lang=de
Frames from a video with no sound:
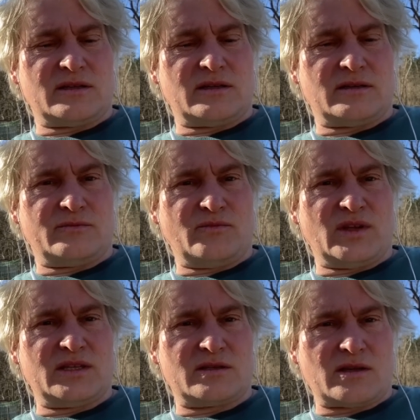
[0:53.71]
ähm,
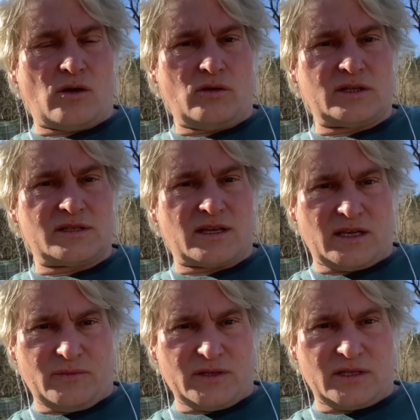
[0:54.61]
ist es auch das
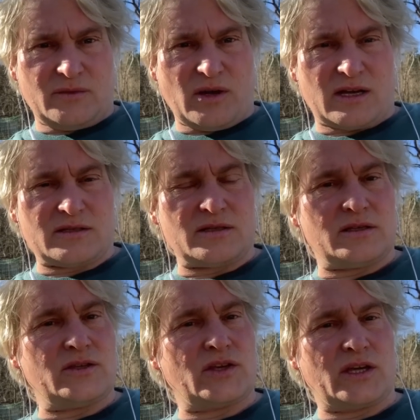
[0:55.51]
Ergebnis in die Praxis
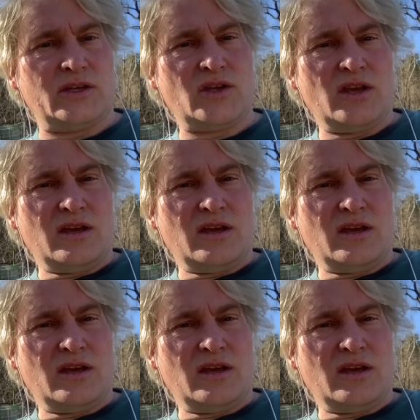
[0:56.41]
integriert.